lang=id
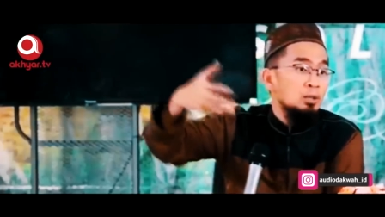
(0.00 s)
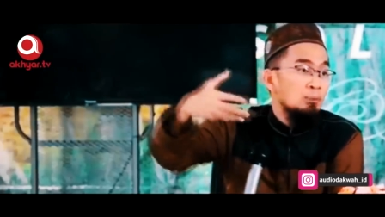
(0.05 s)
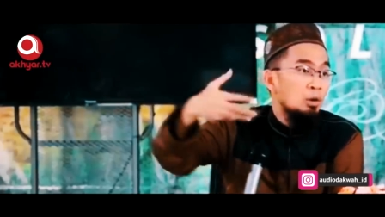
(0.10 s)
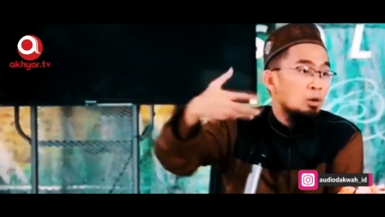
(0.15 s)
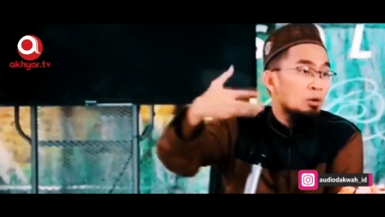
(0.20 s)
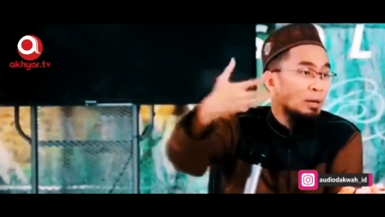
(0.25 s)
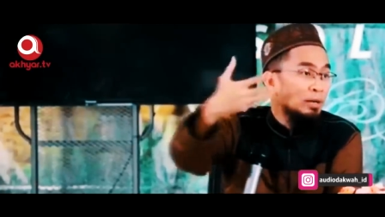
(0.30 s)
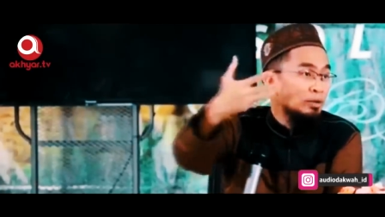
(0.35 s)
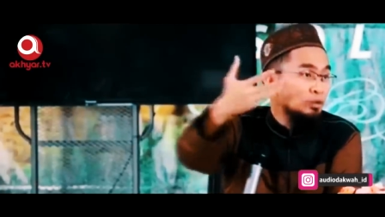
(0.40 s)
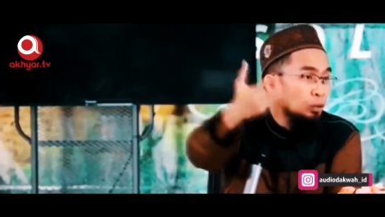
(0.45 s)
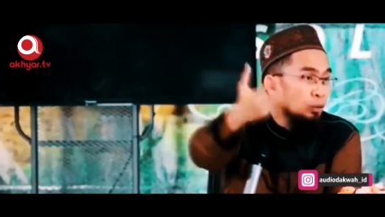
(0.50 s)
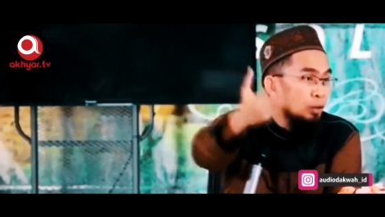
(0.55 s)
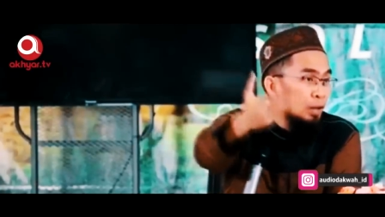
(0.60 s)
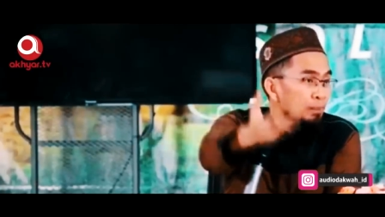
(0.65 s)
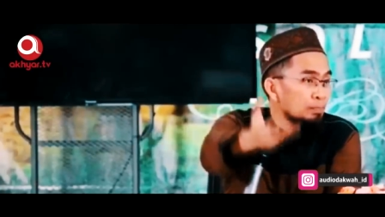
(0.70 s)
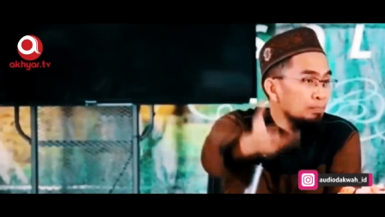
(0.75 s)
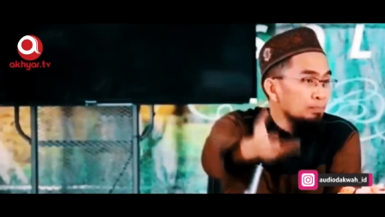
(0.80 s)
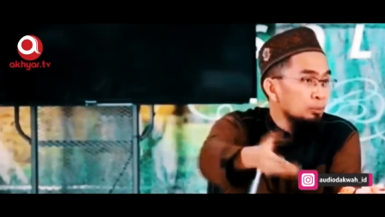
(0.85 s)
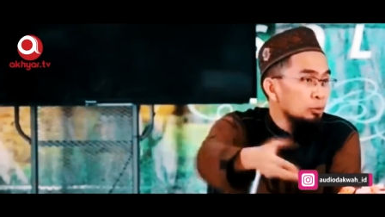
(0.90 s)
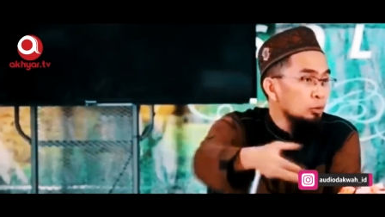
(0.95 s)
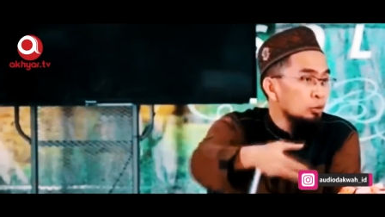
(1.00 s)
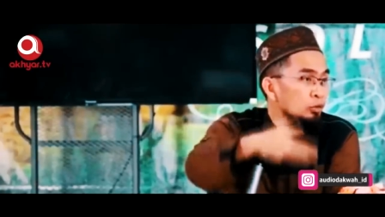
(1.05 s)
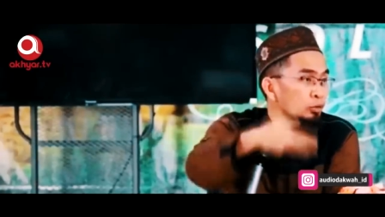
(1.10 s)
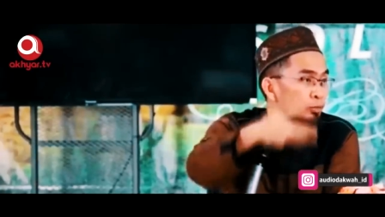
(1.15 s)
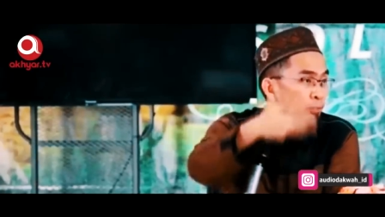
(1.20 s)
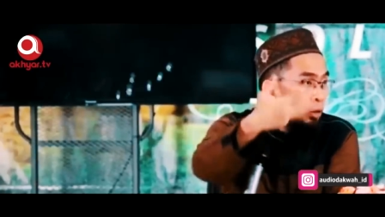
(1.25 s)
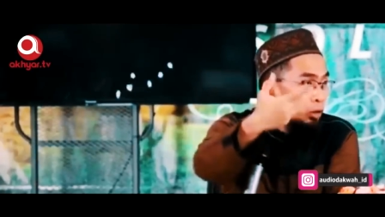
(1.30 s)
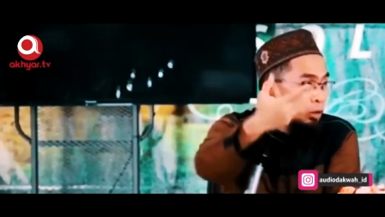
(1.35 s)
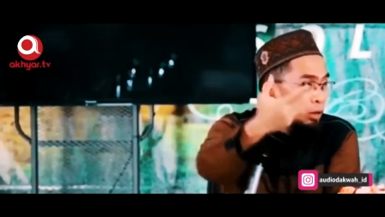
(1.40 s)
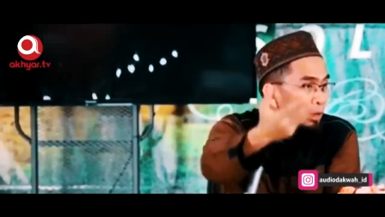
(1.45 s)
mau masuk
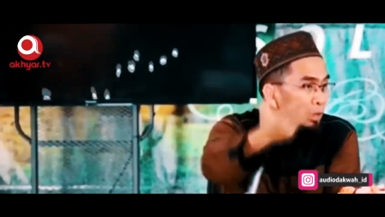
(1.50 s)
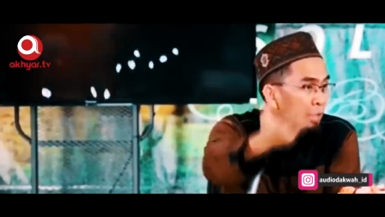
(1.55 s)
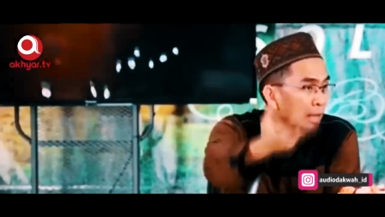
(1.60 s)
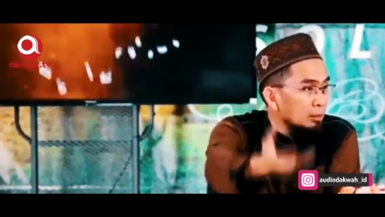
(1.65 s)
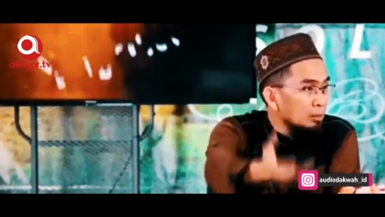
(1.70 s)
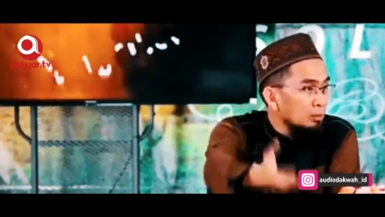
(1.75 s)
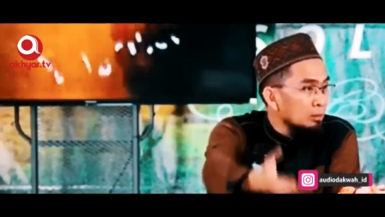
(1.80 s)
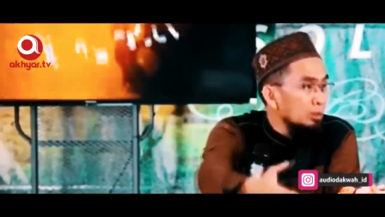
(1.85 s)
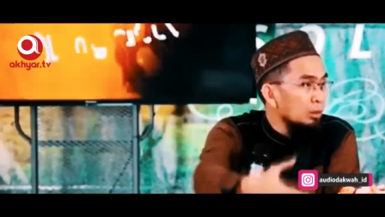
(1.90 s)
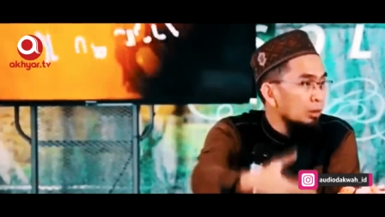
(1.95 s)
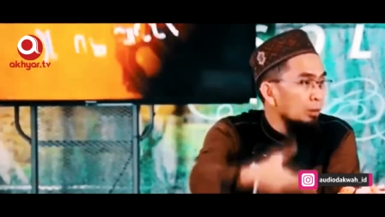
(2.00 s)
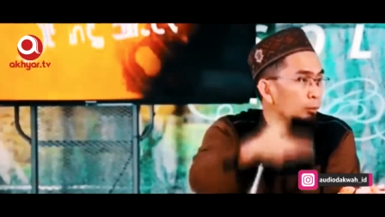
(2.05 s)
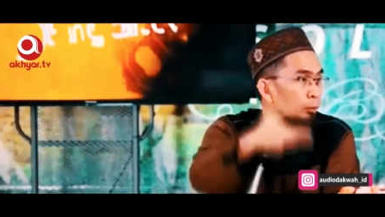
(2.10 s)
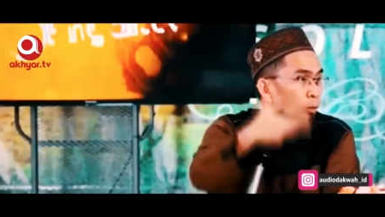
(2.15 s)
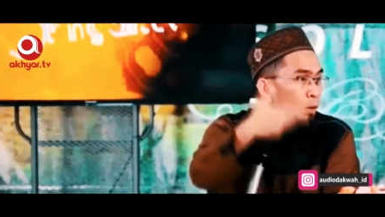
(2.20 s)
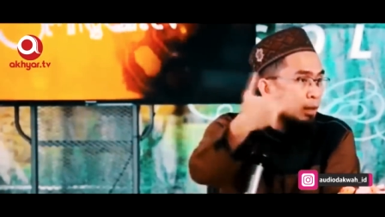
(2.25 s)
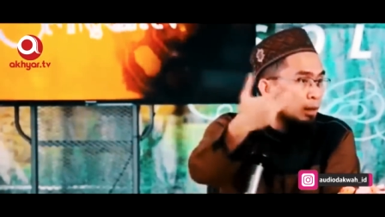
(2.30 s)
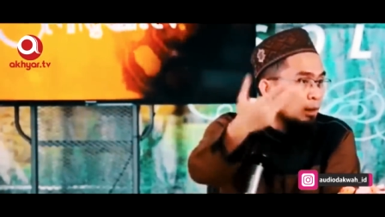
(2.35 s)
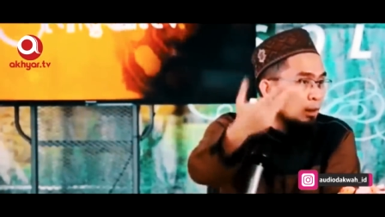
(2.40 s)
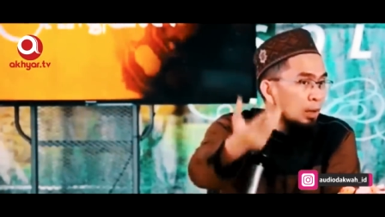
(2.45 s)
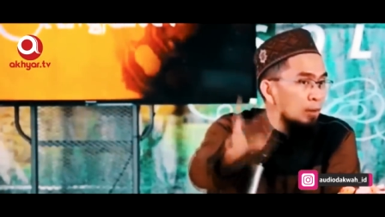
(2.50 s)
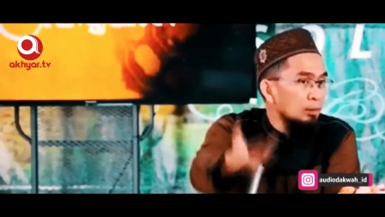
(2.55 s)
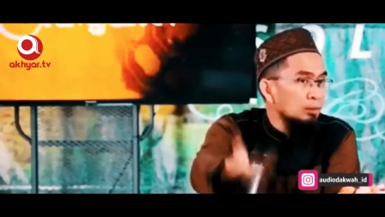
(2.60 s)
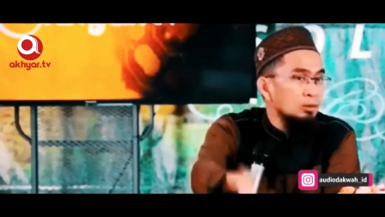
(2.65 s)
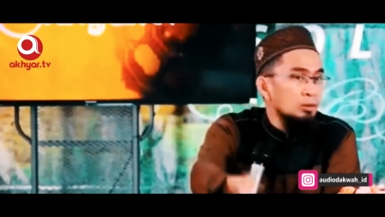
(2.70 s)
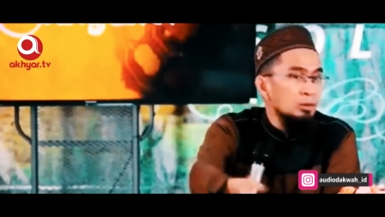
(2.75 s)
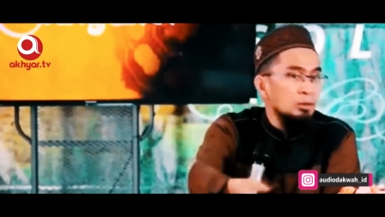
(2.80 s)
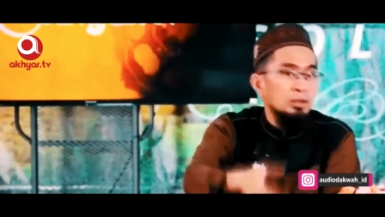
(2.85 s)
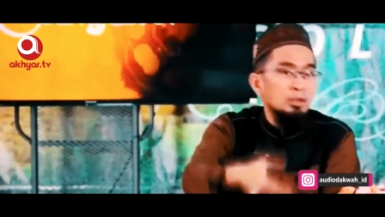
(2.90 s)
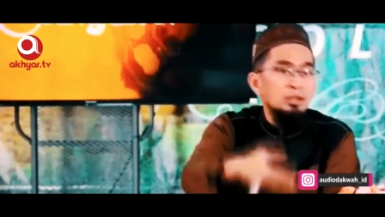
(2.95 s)
kampus mau ke kantor pulang
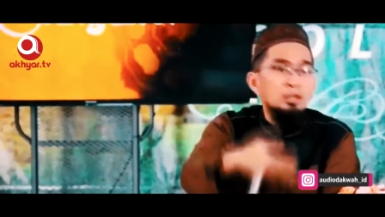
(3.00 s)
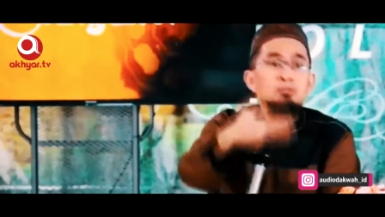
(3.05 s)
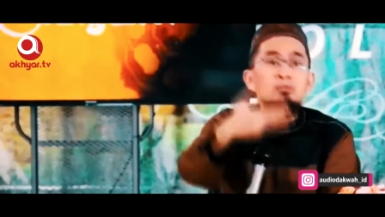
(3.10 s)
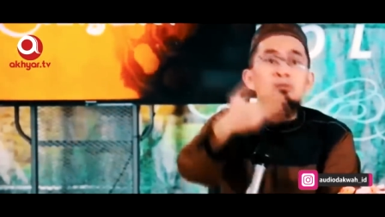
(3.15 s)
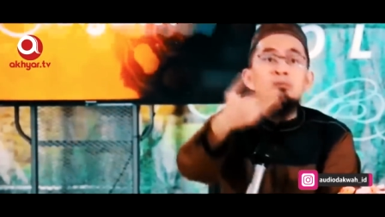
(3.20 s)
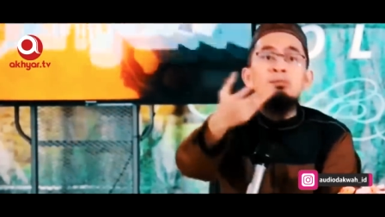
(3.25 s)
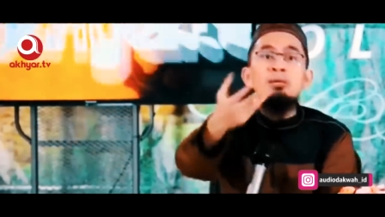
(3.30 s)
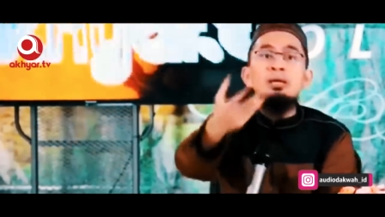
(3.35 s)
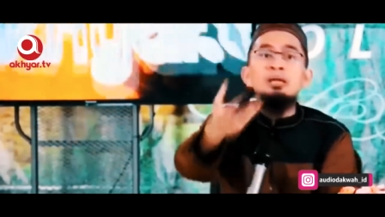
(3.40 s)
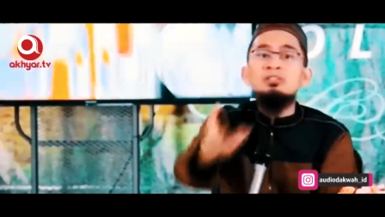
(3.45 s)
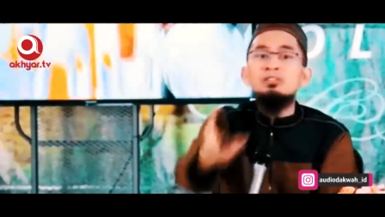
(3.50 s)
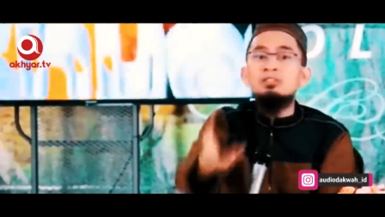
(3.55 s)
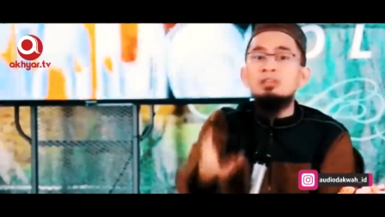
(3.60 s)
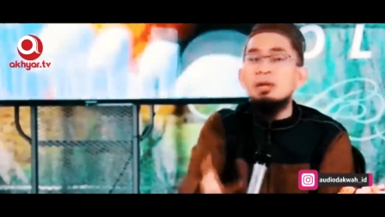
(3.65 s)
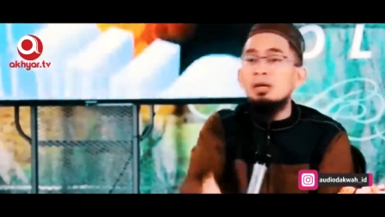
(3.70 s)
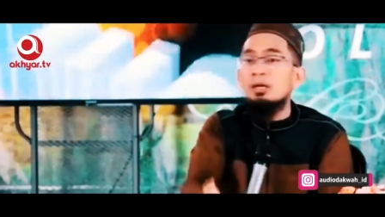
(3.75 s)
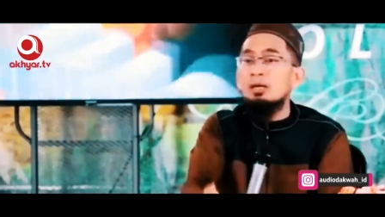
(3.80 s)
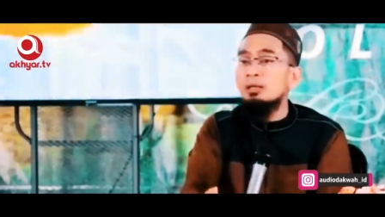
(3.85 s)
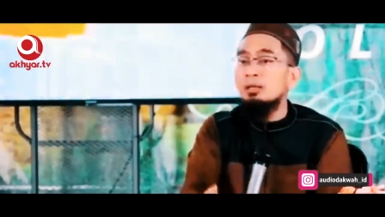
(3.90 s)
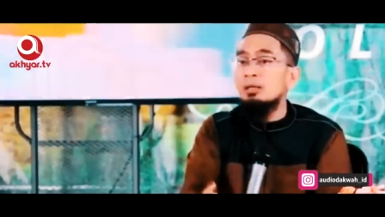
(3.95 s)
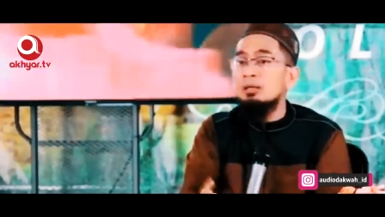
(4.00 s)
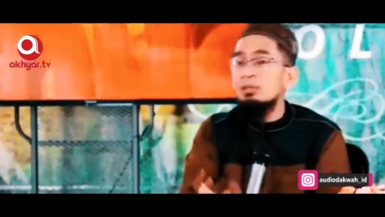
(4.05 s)
kantor ibu masak